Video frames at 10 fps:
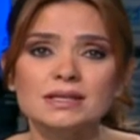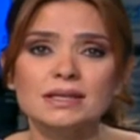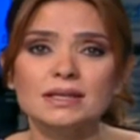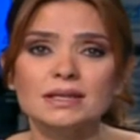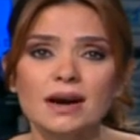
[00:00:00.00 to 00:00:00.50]

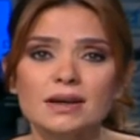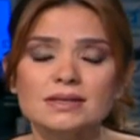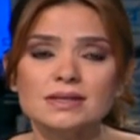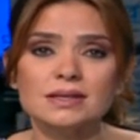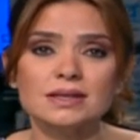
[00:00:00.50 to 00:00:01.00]
نقاط
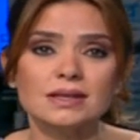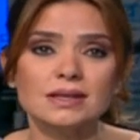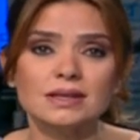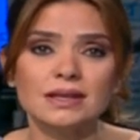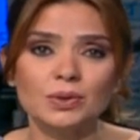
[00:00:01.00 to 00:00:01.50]

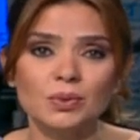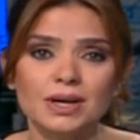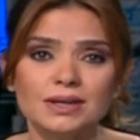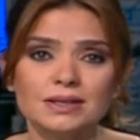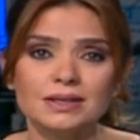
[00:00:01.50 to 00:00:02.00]

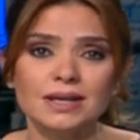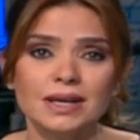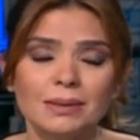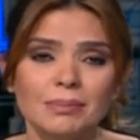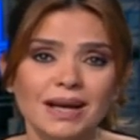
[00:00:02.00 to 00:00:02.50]
الحوار
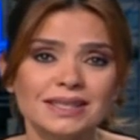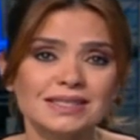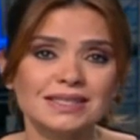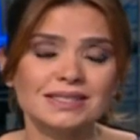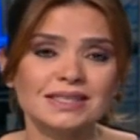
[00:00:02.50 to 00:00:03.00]
مع
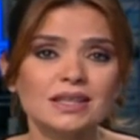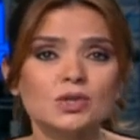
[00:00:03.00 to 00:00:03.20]
الأستاذ ساج